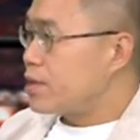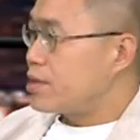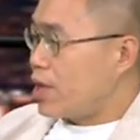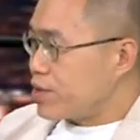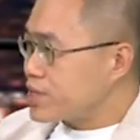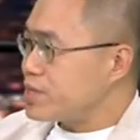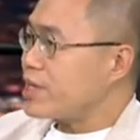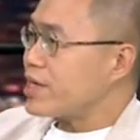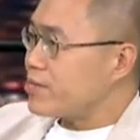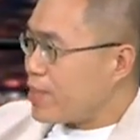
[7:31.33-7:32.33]
老师
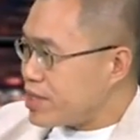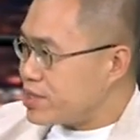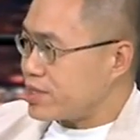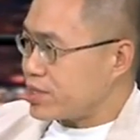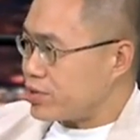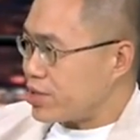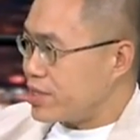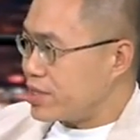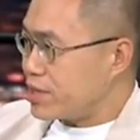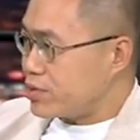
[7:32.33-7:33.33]
在一个班级的
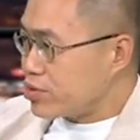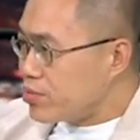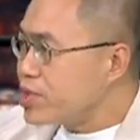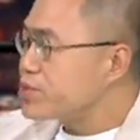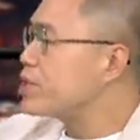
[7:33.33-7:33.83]
权力有没有